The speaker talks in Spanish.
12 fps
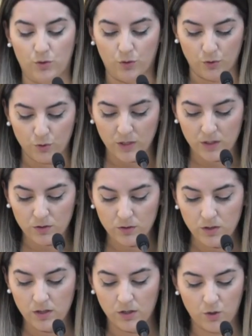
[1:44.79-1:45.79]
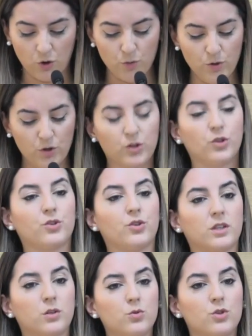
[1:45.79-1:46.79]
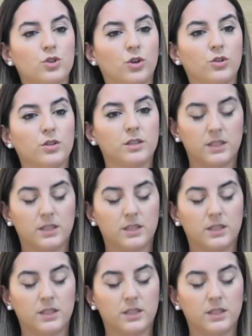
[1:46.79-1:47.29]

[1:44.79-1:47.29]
económico como con otros recursos,